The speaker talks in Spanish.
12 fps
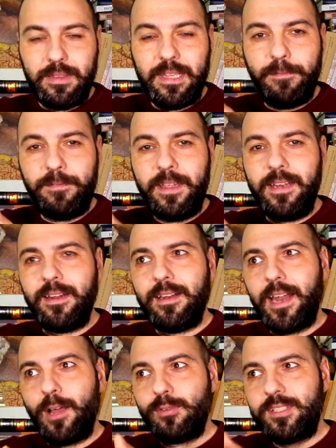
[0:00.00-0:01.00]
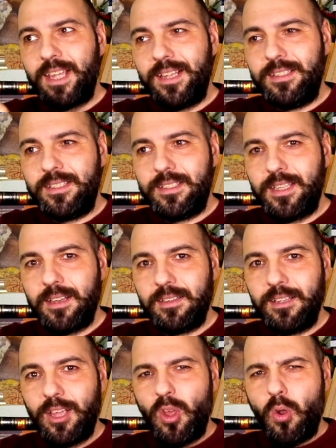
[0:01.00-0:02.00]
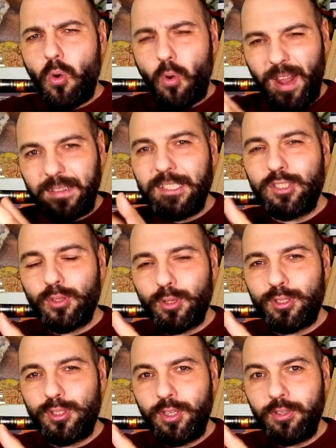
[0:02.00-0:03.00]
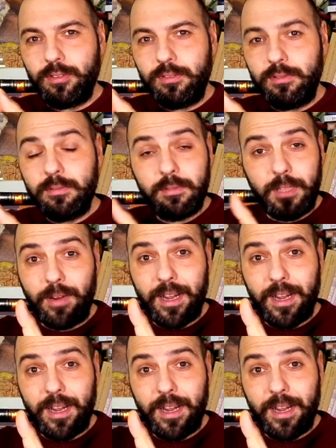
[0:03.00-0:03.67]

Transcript: Definen la ausencia o la distorsión de una